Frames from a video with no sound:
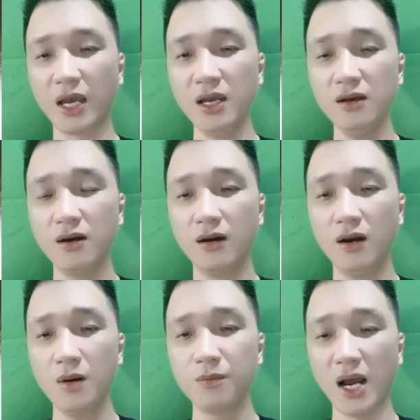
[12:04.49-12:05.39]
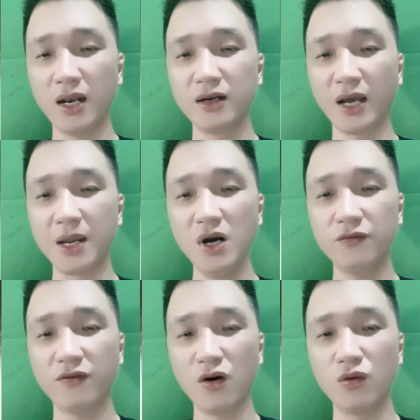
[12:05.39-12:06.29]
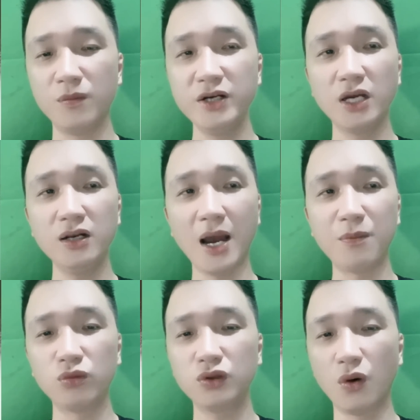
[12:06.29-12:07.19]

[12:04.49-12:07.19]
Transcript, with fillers: thế, mà lần này bước vào mới chính là bóng